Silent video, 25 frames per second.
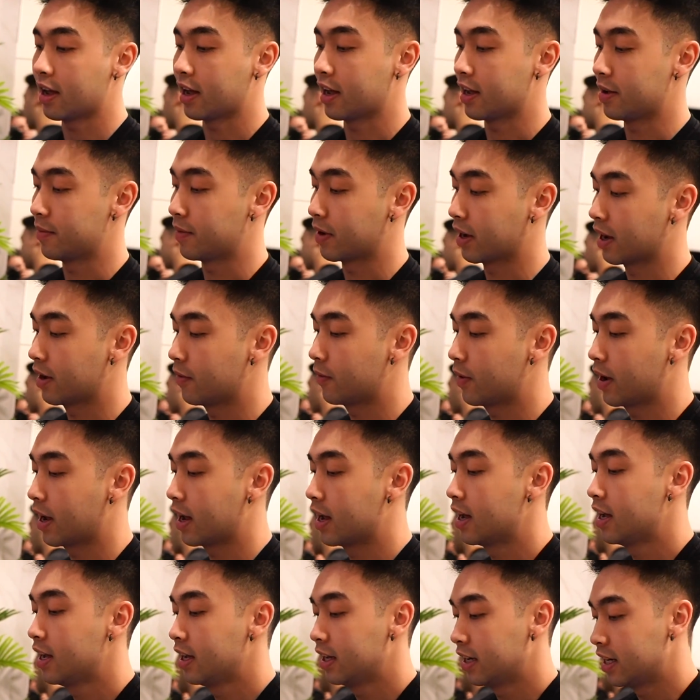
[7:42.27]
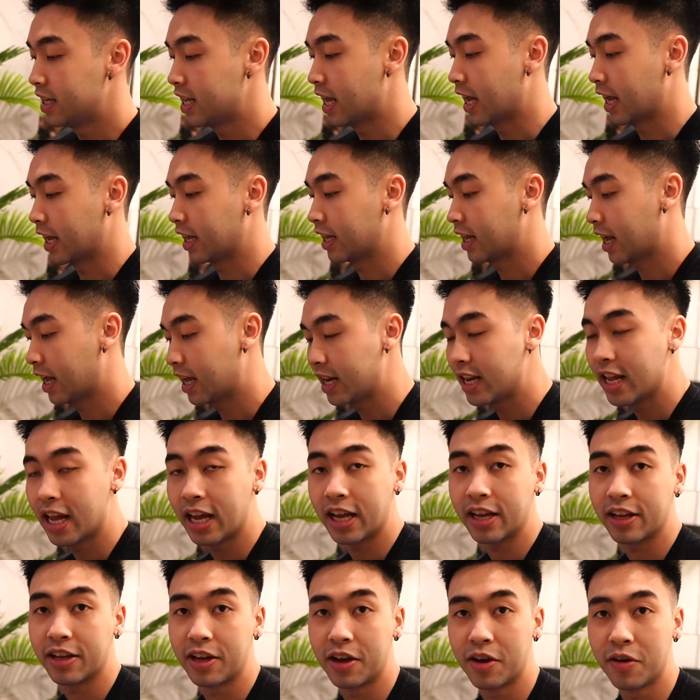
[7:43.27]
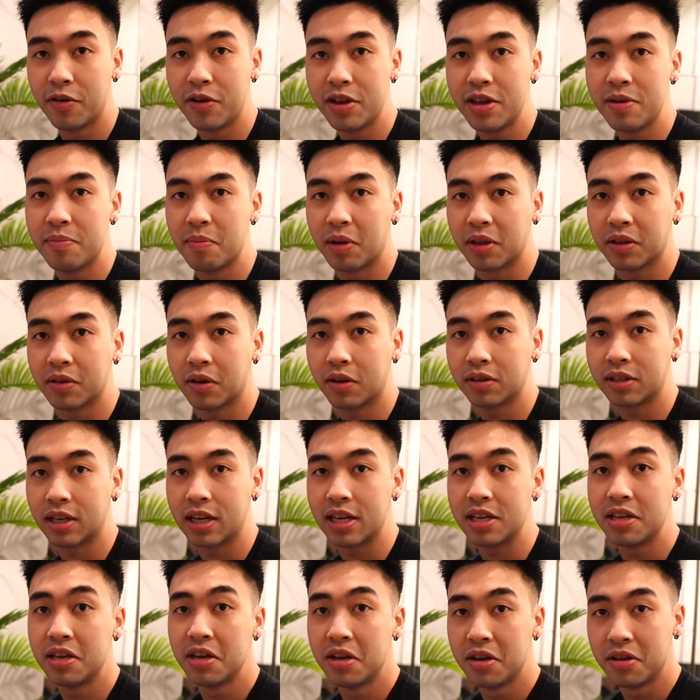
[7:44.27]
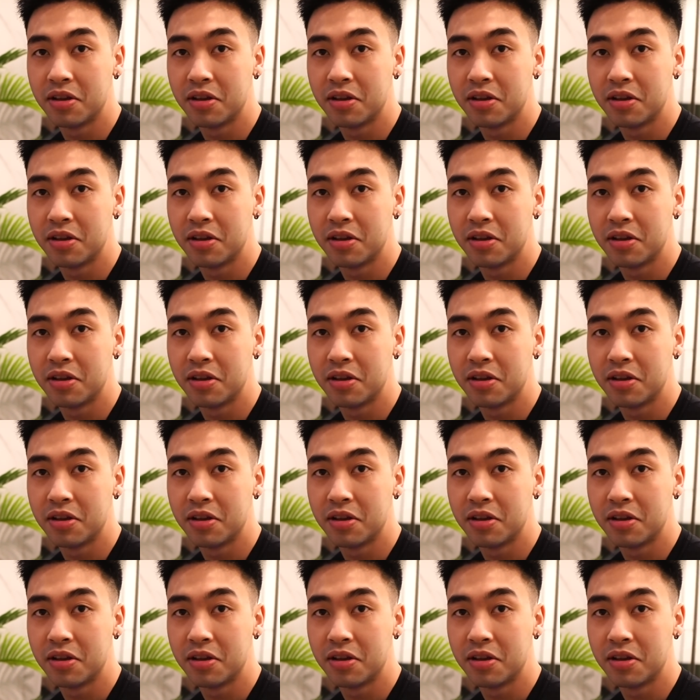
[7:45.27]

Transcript: เห็นไหมครับว่าเนี่ยแค่นี้แคลอรี่มันก็จะ